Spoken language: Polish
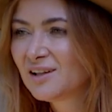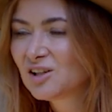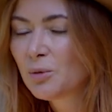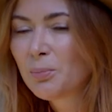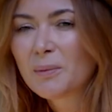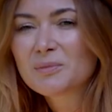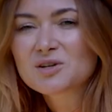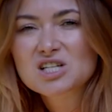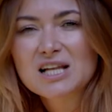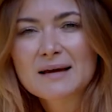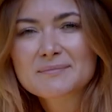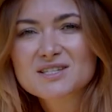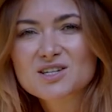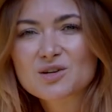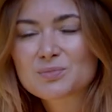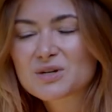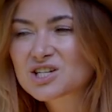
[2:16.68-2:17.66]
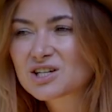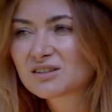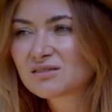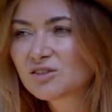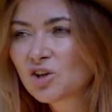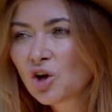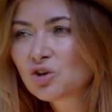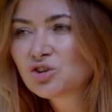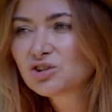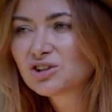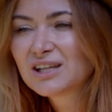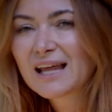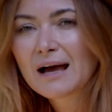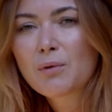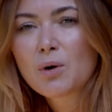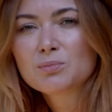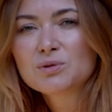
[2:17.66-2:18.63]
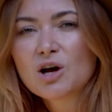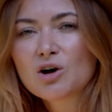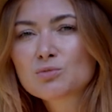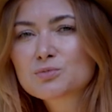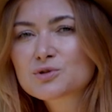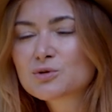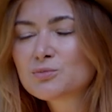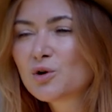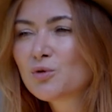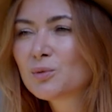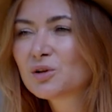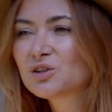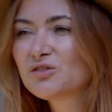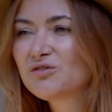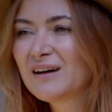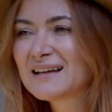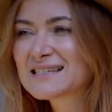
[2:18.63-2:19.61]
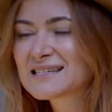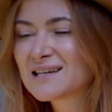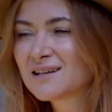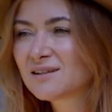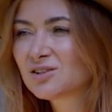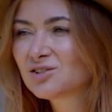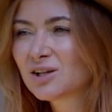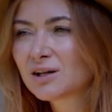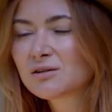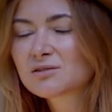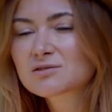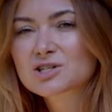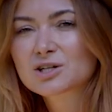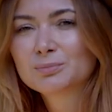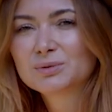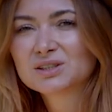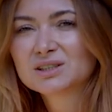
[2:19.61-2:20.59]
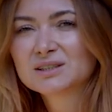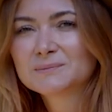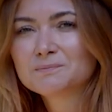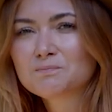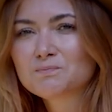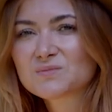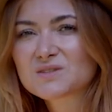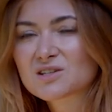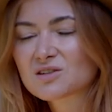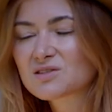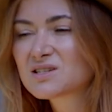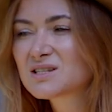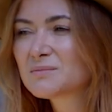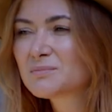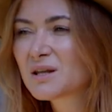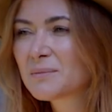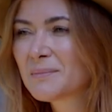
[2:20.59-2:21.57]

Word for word: to pomyślałam sobie, że to dało mi olbrzymią motywację do tego, żeby coś z tym